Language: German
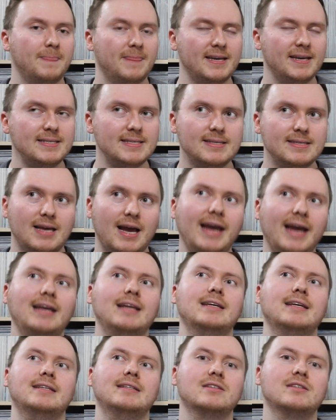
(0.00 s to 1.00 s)
Das ist
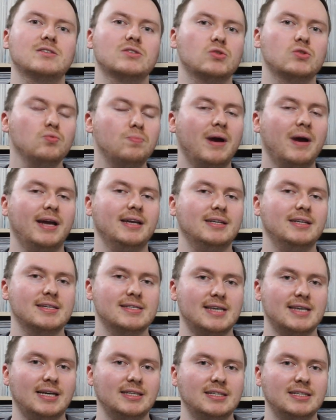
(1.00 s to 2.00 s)
eigentlich eine super
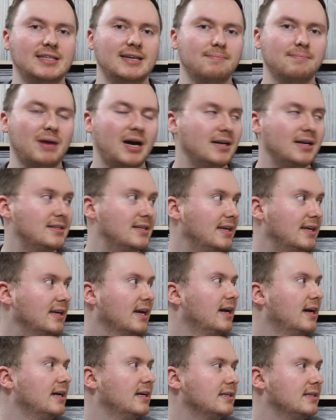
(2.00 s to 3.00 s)
interessante
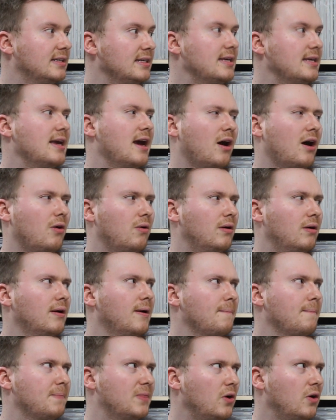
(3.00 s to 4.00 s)
Thematik, die hier auch
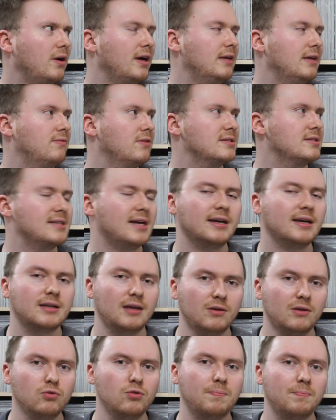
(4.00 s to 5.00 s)
doch, ich würde sagen,
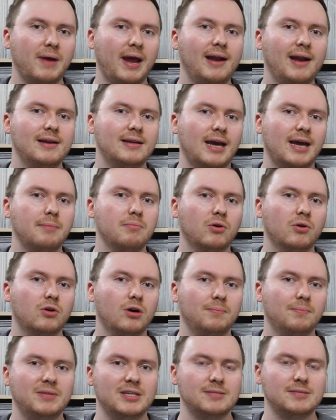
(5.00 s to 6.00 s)
genug Panel-Time
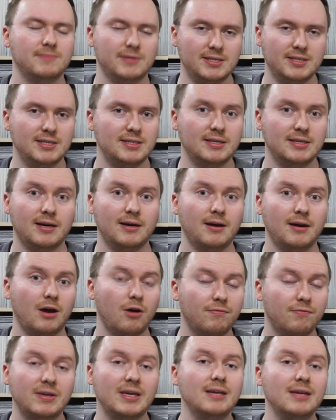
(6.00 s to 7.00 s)
bekommt, dass man sich da
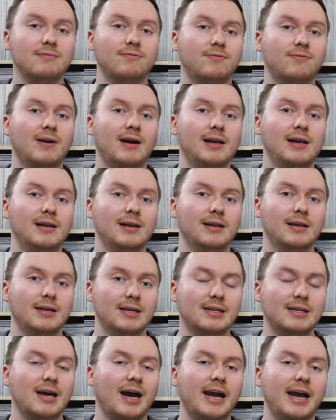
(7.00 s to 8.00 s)
auf jeden Fall
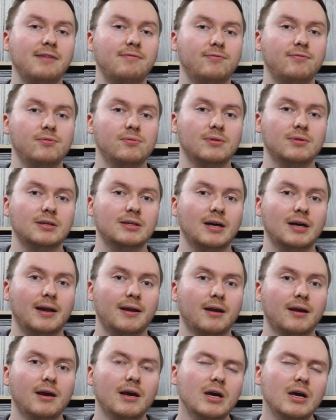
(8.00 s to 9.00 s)
hineinfühlen
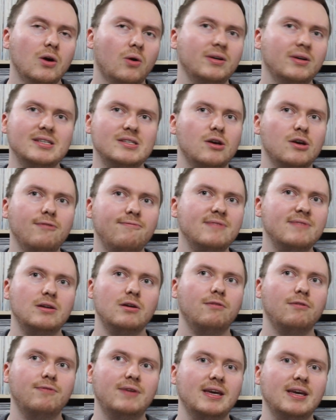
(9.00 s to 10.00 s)
kann. Und es
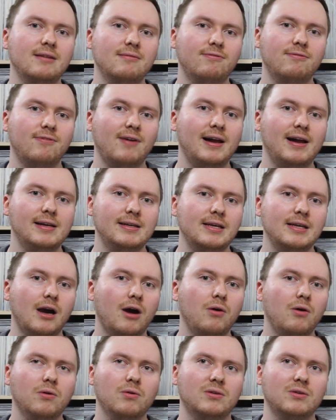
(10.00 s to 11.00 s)
öffnet auf jeden Fall die
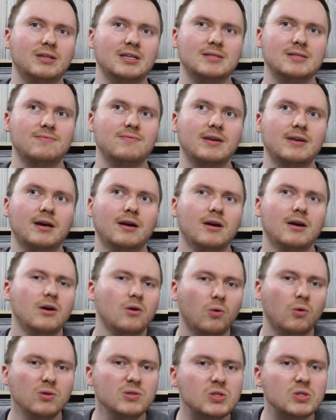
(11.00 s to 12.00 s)
Augen und dass wir
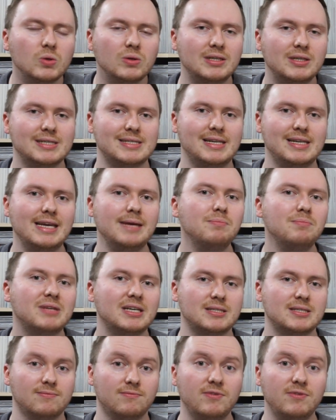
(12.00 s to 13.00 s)
uns und das Leben,
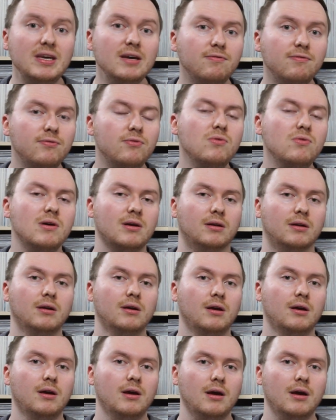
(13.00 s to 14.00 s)
das wir führen,
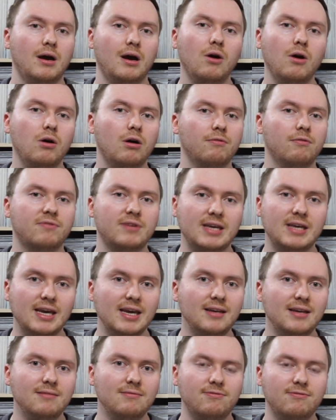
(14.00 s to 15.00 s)
auch auf
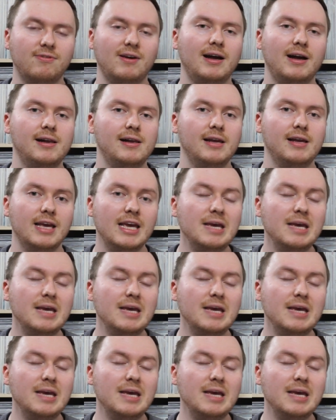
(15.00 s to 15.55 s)
jeden Fall